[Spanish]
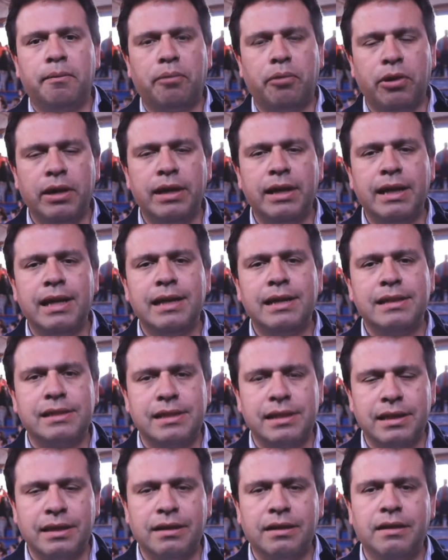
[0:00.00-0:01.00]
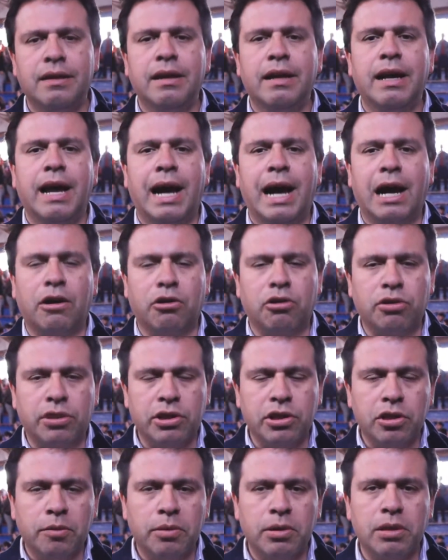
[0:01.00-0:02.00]
pueda ser
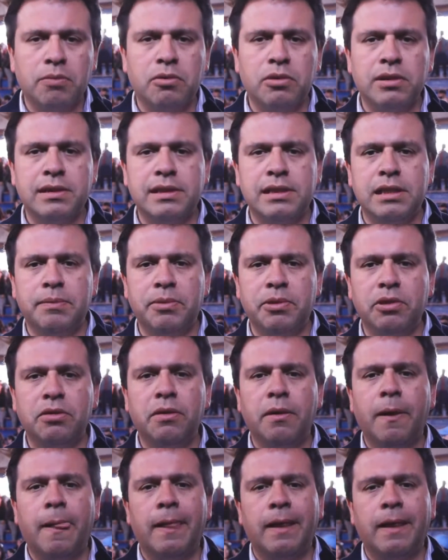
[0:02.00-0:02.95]
acogido por el municipio